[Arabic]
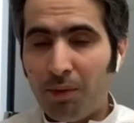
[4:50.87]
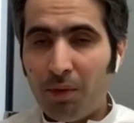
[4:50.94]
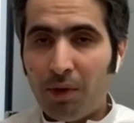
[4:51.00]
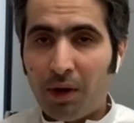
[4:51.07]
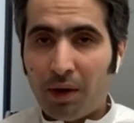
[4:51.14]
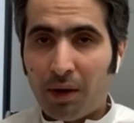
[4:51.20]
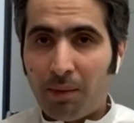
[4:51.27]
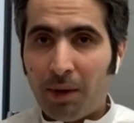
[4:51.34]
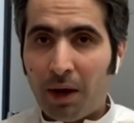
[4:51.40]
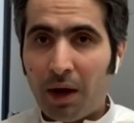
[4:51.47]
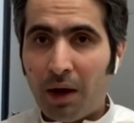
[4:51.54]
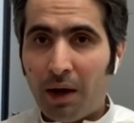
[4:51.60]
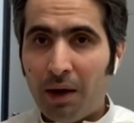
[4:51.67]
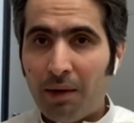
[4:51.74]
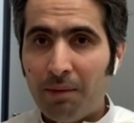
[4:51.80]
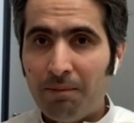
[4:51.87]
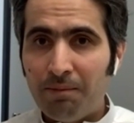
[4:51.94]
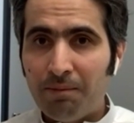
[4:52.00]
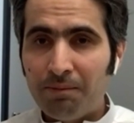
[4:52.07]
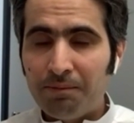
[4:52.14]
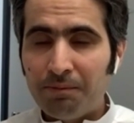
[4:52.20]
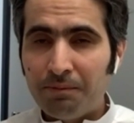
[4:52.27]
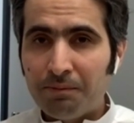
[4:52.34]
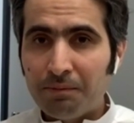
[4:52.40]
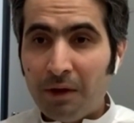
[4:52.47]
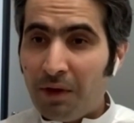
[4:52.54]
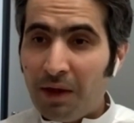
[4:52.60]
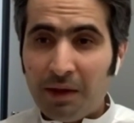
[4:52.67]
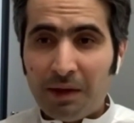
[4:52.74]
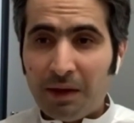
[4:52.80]
ونمو الارباح
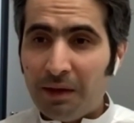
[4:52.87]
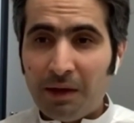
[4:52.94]
فهذا نعم.